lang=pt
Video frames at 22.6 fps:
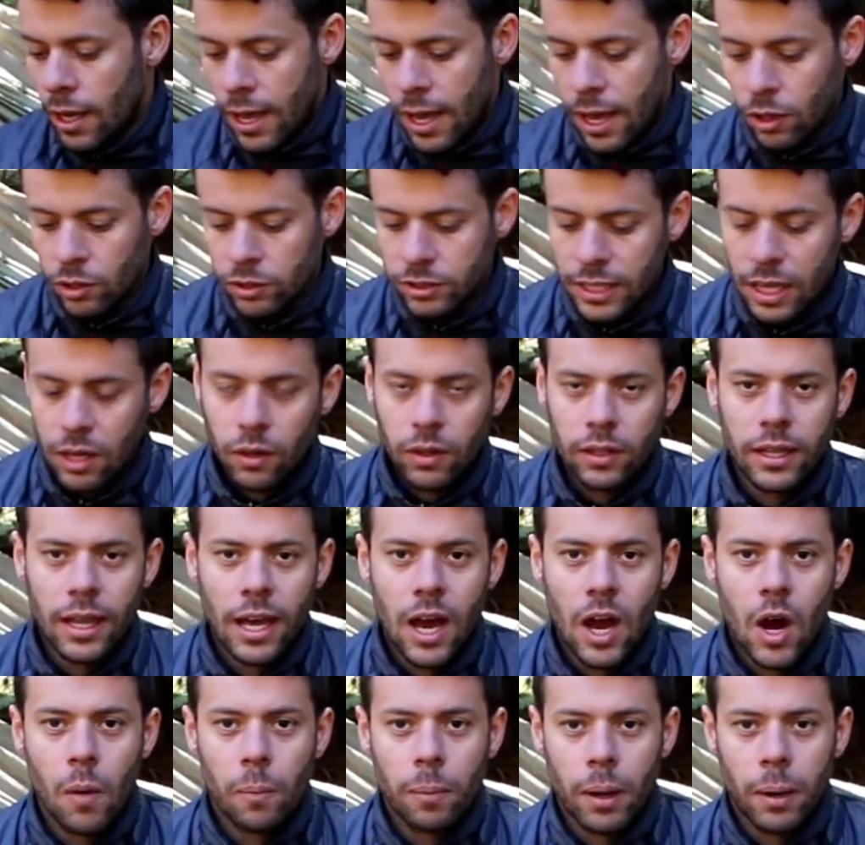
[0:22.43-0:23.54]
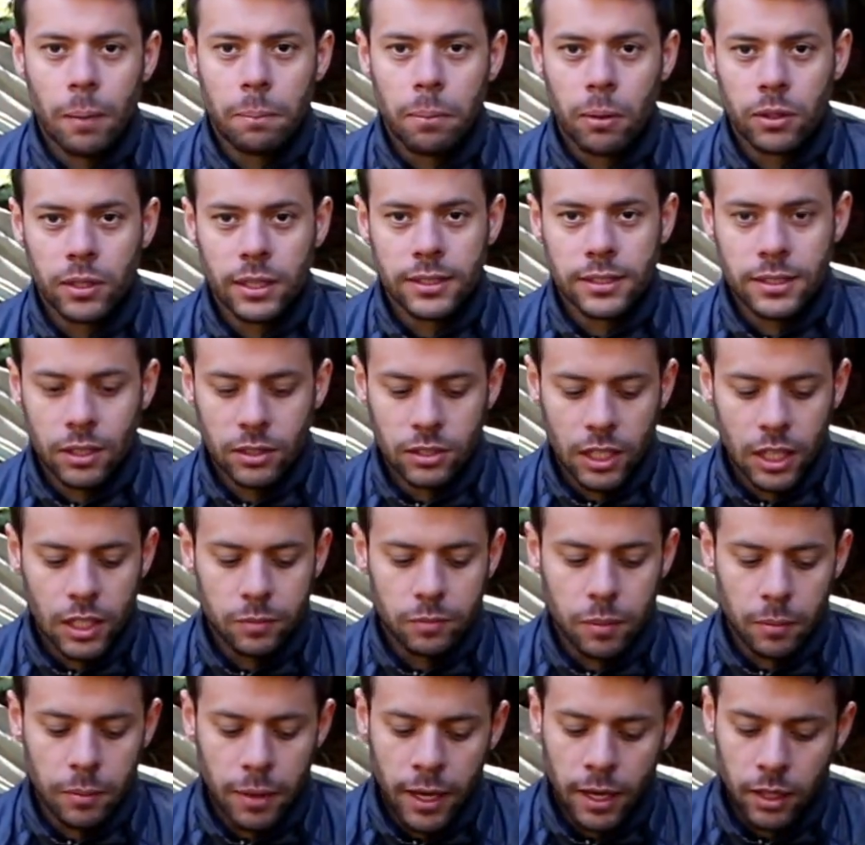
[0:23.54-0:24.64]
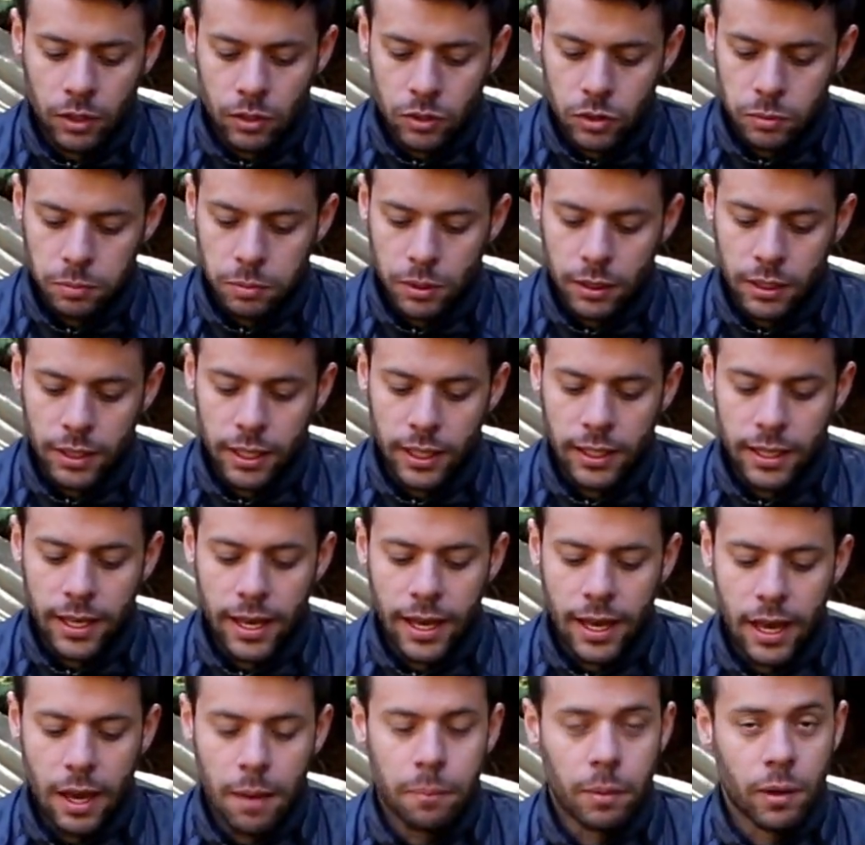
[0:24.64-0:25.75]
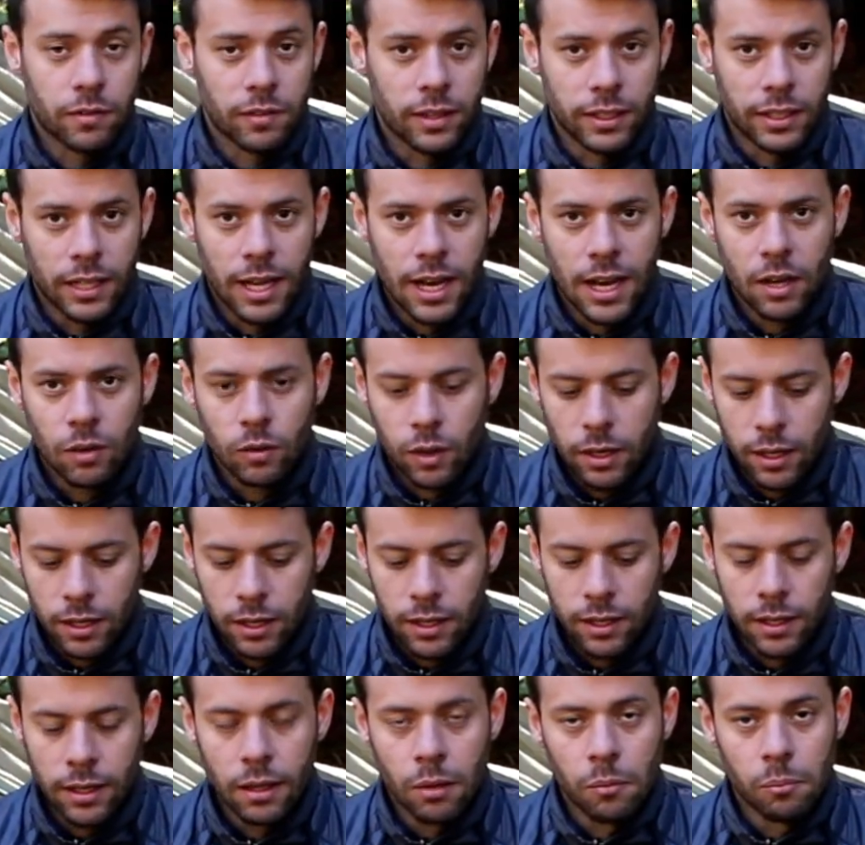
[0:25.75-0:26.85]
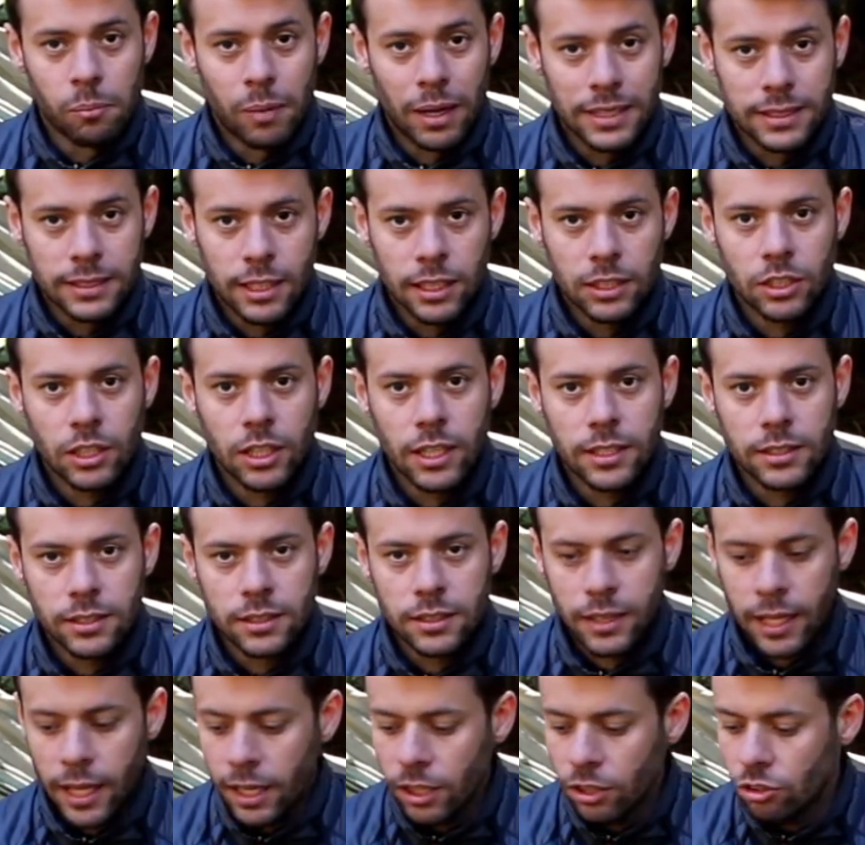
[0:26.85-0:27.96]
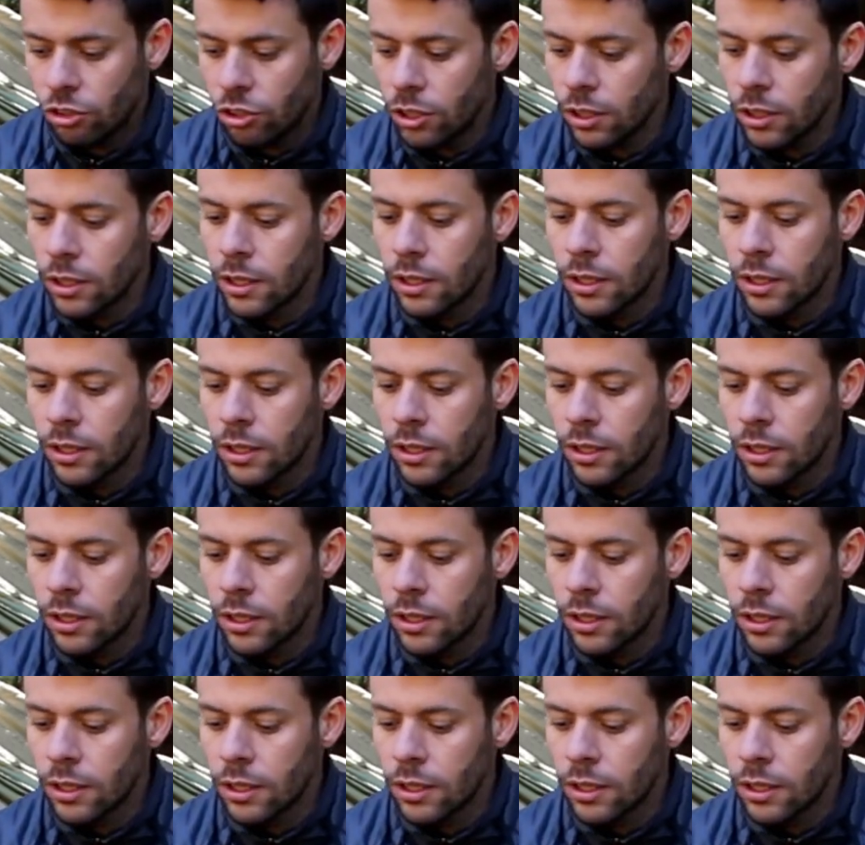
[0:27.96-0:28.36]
É um saco ideal para proteção de equipamentos, porque ele é à prova d'água, bastante resistente